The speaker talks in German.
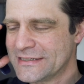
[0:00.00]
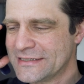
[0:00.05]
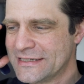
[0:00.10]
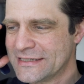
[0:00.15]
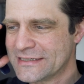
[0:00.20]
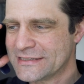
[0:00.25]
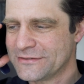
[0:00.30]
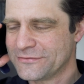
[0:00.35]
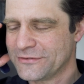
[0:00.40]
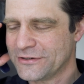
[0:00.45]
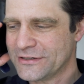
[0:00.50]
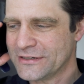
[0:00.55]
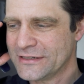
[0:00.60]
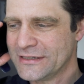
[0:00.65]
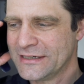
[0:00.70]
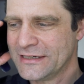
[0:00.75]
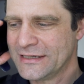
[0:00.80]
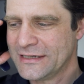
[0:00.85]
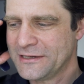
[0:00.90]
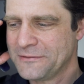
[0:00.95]
nicht nächste Woche.
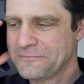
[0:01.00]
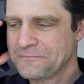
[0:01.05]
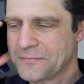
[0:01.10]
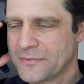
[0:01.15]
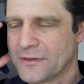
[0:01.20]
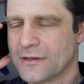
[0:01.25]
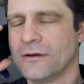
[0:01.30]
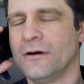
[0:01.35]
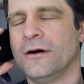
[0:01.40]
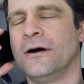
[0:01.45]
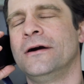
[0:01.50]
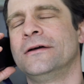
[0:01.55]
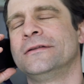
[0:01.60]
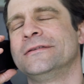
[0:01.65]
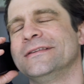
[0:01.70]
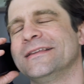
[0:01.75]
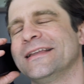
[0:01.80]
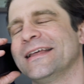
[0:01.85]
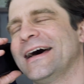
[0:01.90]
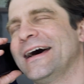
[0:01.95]
Och,
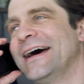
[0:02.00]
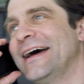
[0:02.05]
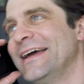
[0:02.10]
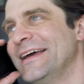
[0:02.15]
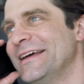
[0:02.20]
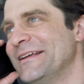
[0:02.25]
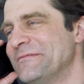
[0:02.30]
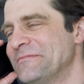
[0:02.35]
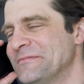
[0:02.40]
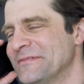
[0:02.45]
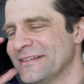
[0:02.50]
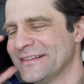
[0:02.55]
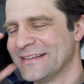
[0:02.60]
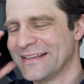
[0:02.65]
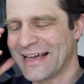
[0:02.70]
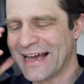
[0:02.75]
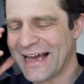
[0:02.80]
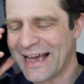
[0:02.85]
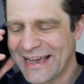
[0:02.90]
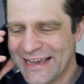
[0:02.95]
nein,
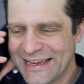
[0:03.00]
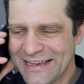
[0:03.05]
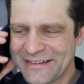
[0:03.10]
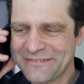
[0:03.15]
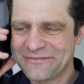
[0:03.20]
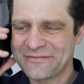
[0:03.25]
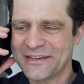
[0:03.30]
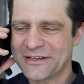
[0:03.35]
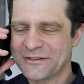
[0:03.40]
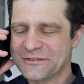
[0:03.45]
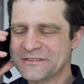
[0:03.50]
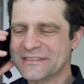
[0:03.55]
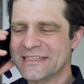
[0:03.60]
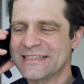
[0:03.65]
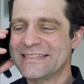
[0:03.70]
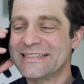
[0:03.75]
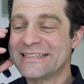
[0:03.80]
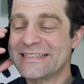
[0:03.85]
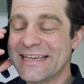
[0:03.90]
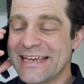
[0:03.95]
nein, wegen unserer
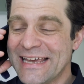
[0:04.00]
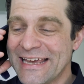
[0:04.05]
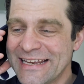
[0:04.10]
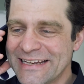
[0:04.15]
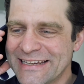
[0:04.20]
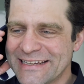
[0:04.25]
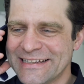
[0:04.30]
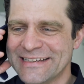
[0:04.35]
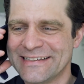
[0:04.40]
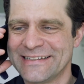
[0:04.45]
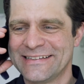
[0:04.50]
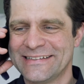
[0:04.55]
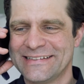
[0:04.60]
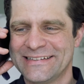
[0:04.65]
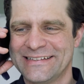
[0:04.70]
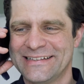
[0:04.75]
Szene.